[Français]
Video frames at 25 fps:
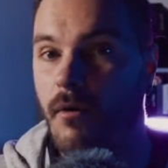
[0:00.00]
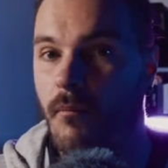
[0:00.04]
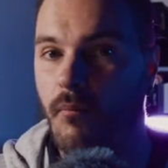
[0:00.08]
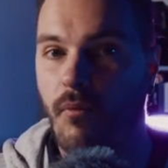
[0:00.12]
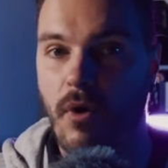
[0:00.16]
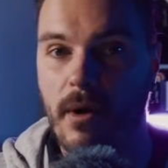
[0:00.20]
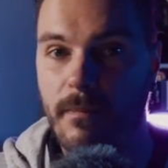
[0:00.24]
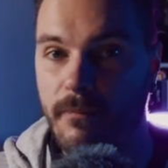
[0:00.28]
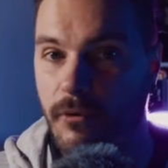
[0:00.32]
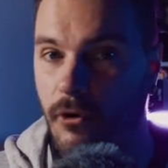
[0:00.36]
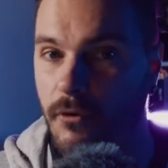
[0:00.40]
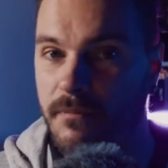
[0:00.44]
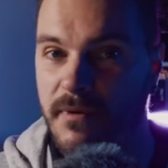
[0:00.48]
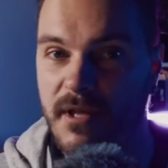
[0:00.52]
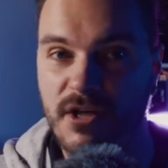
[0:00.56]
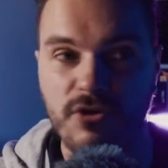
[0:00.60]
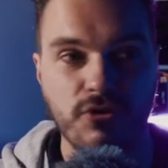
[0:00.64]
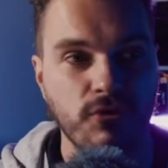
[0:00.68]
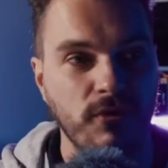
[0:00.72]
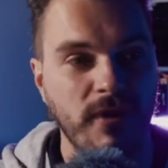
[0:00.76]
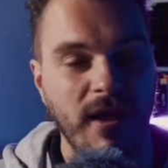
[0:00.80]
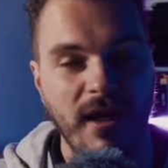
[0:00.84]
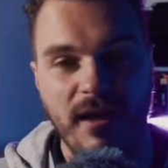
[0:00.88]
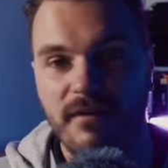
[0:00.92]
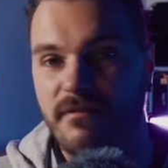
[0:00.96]
Moi le premier
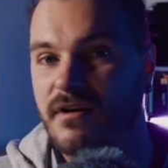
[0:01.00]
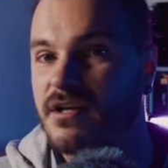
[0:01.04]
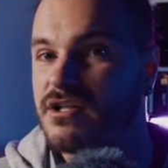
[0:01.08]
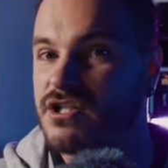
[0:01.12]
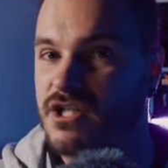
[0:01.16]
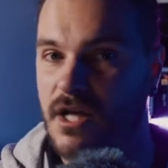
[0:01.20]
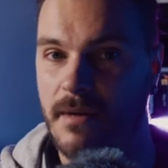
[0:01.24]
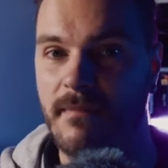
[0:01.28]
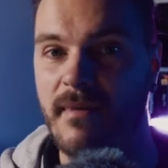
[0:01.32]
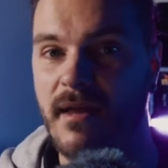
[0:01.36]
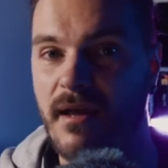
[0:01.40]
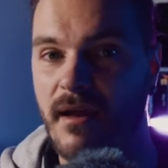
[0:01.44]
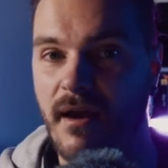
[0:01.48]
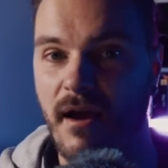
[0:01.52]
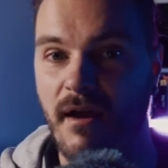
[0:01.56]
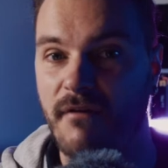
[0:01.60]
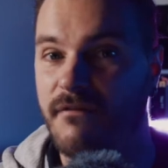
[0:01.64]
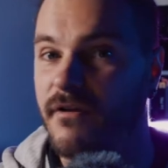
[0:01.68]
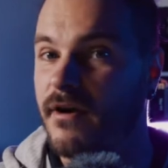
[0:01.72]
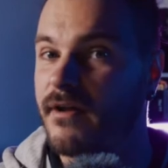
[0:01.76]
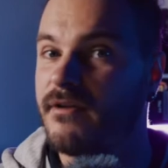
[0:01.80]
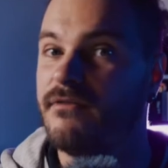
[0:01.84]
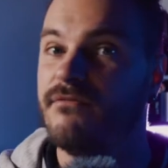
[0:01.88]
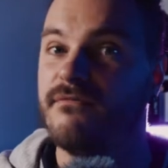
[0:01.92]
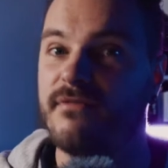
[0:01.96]
je n'arriverai jamais à
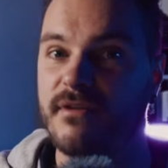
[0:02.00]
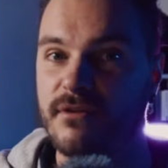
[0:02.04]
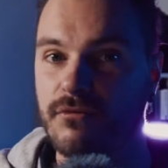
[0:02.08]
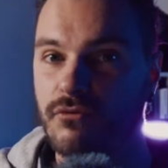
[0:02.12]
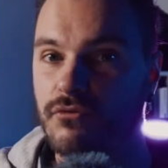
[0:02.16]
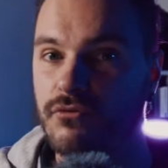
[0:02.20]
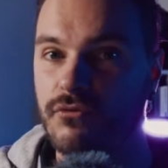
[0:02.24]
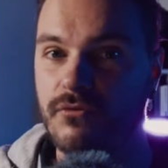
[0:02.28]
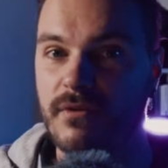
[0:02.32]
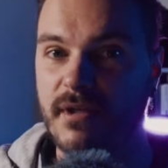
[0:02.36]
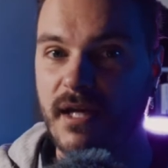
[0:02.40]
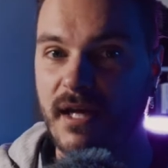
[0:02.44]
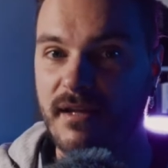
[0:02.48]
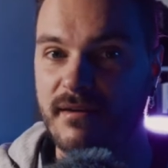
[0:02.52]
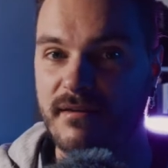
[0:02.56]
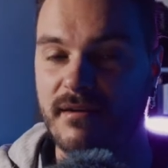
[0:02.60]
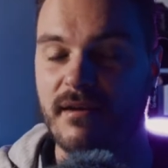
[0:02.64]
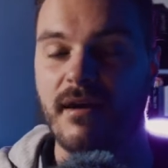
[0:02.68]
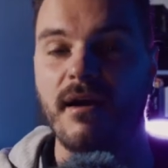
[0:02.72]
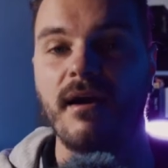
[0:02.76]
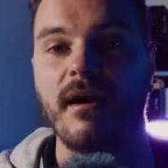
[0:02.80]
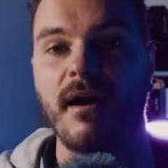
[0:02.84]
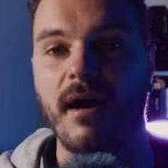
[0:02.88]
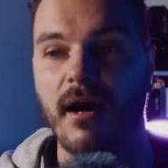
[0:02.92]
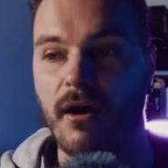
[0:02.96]
faire une vidéo d'une traite.
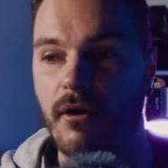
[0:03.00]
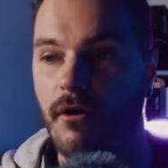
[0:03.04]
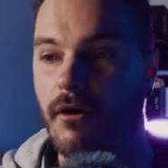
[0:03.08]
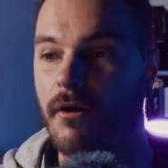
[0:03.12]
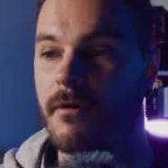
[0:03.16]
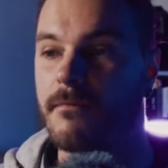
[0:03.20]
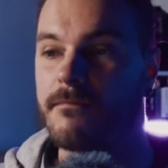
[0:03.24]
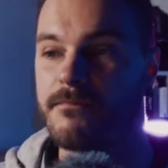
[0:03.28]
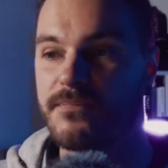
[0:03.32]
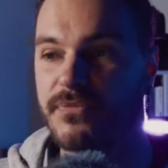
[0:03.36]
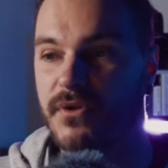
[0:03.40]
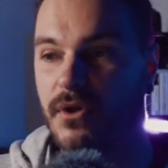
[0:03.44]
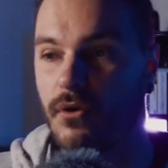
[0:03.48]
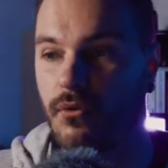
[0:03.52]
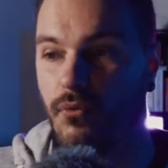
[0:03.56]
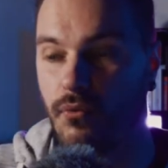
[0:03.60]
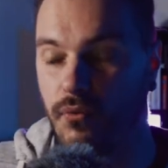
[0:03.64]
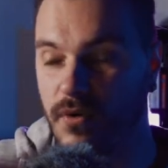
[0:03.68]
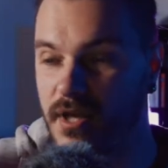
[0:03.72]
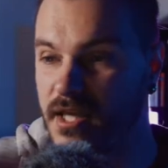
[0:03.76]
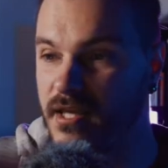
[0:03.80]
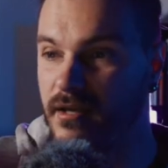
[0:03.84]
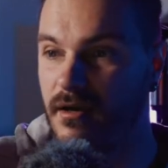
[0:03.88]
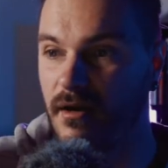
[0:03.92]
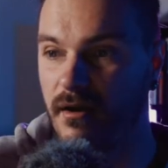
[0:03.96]
Alors
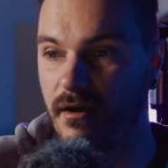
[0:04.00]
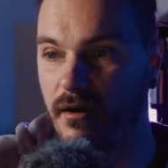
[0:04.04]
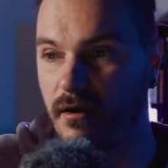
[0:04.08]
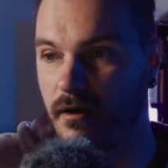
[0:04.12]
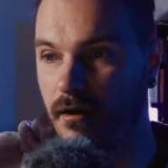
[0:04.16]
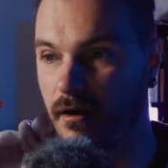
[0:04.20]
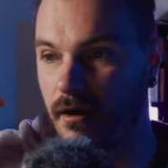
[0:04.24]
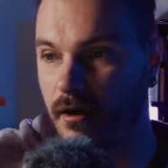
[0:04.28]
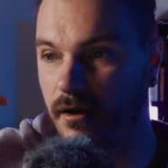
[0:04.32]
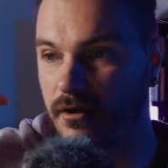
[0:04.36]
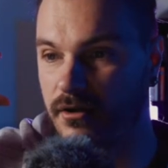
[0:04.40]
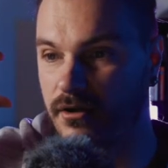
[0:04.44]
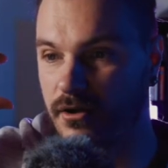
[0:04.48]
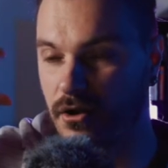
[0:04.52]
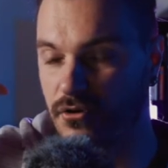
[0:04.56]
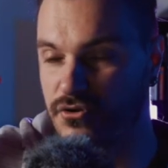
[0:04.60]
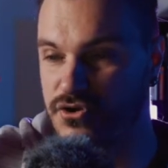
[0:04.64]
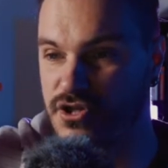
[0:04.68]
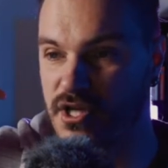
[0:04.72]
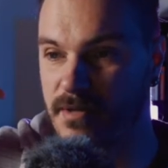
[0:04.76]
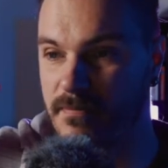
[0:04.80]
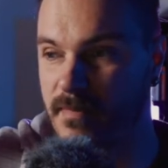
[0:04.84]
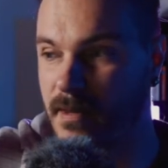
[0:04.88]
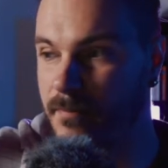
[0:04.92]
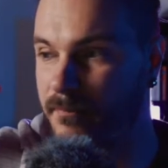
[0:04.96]
oui euh, quand
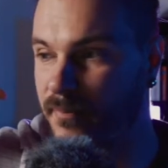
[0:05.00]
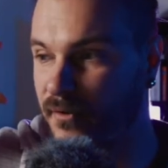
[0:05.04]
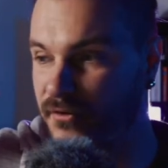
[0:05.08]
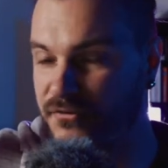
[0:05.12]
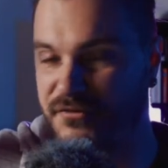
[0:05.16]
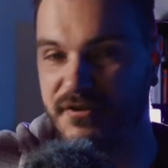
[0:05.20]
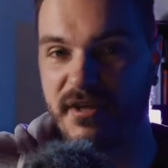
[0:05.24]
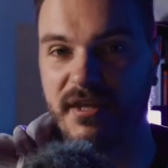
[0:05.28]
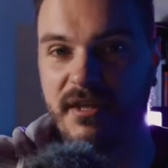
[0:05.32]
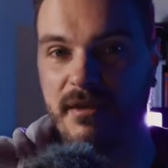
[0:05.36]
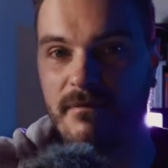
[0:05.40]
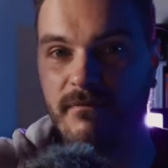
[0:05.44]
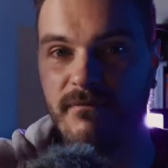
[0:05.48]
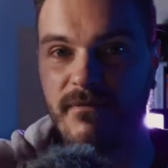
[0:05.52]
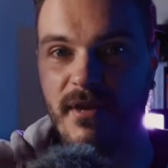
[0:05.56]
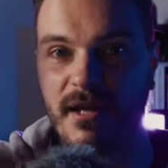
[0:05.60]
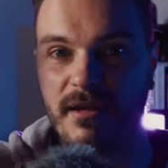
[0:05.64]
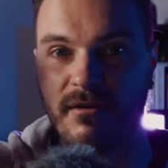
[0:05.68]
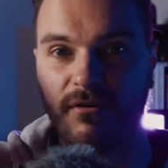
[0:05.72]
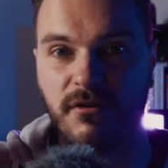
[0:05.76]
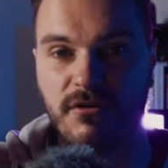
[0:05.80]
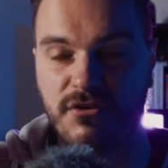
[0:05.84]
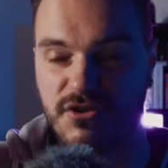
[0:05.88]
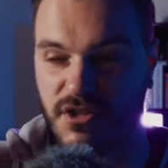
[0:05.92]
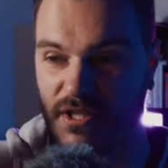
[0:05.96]
j'ai mes pensées qui me
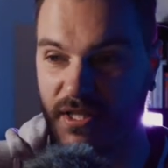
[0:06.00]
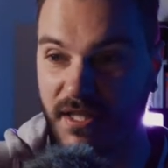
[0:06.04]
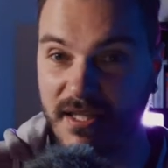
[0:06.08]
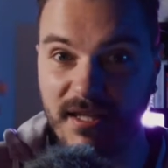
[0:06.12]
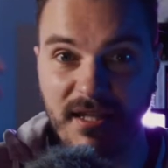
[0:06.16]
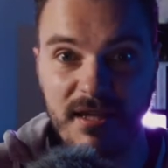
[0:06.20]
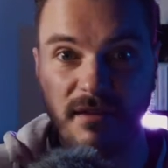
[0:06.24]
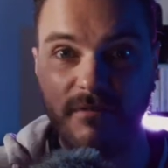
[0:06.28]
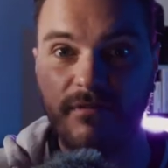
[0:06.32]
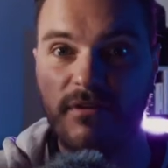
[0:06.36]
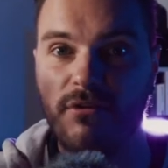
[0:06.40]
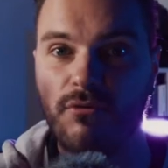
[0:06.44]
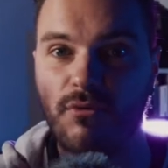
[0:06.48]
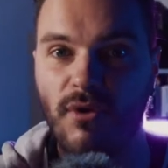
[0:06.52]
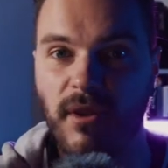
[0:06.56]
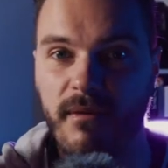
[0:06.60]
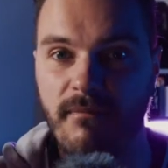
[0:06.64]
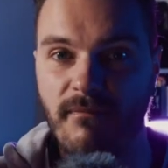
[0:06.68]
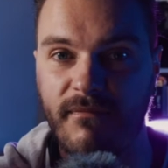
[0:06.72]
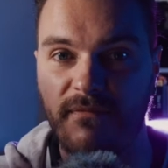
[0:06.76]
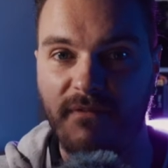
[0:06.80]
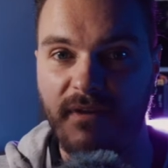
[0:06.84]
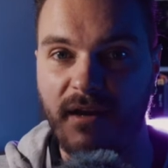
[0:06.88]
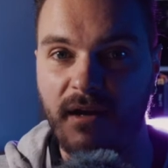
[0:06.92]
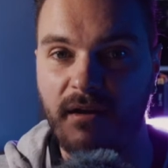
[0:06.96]
viennent, quand j'ai une idée de vidéo qui
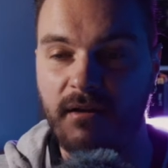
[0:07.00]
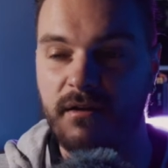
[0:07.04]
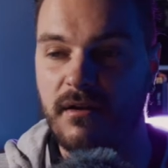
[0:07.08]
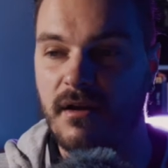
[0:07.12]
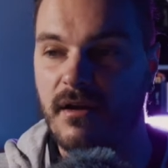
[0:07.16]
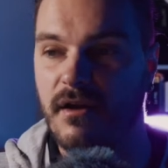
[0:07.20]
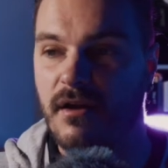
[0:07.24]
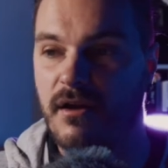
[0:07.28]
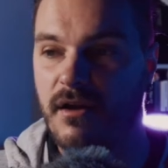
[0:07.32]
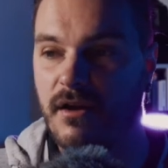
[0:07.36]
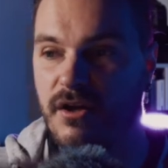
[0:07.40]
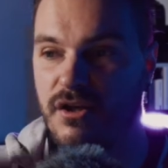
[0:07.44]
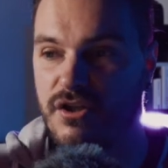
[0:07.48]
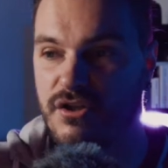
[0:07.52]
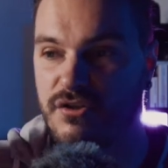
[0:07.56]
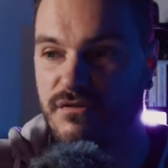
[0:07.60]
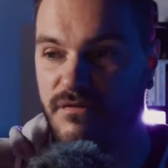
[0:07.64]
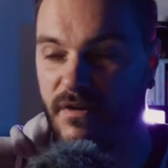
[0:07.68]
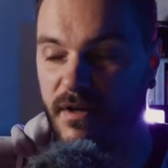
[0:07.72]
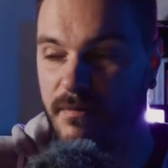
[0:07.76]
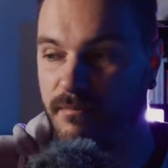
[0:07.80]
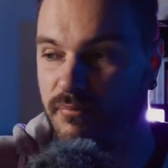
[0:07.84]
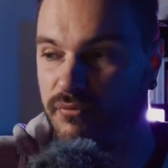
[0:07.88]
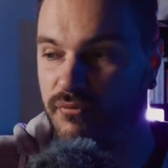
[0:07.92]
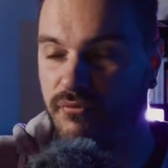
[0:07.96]
me vient, je
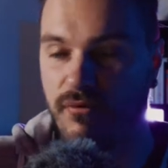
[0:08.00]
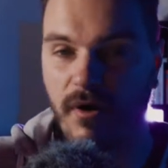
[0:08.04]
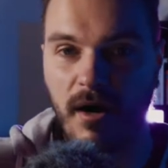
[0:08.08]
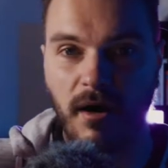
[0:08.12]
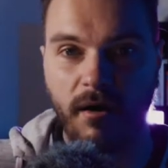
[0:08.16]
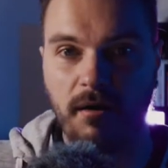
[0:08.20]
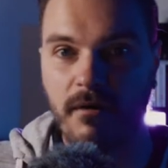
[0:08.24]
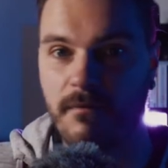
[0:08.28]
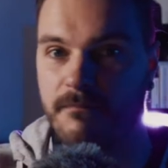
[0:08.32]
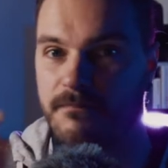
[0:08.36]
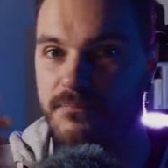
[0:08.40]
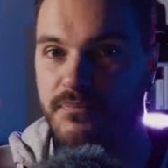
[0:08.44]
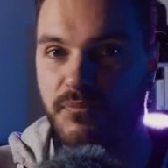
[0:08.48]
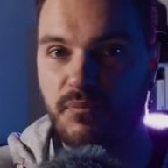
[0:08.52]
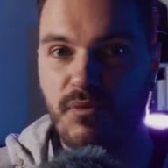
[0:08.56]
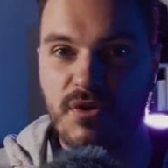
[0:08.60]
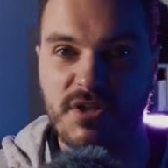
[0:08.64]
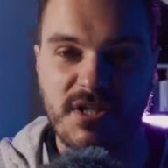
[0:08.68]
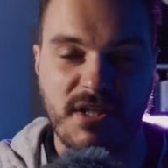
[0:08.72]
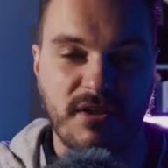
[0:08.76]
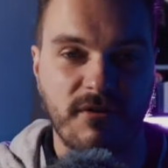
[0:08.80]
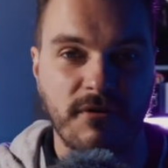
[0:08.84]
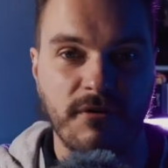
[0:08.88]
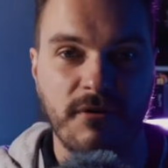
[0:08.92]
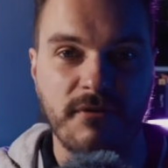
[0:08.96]
vais pouvoir, euh, moi
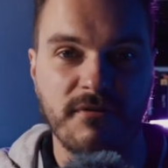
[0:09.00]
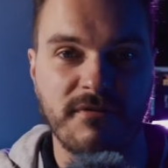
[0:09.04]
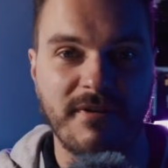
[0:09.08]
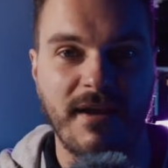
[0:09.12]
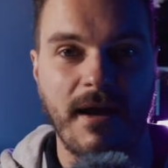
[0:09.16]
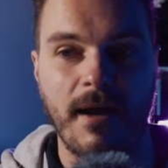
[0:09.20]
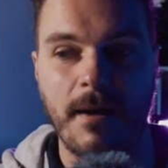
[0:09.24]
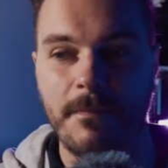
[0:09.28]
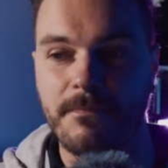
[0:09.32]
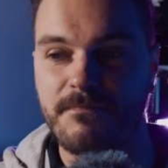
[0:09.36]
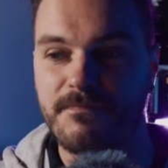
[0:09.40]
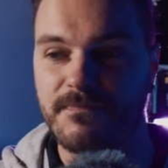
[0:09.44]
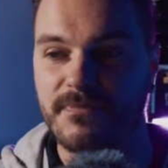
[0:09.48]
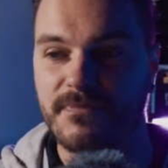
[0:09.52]
j'ai tendance à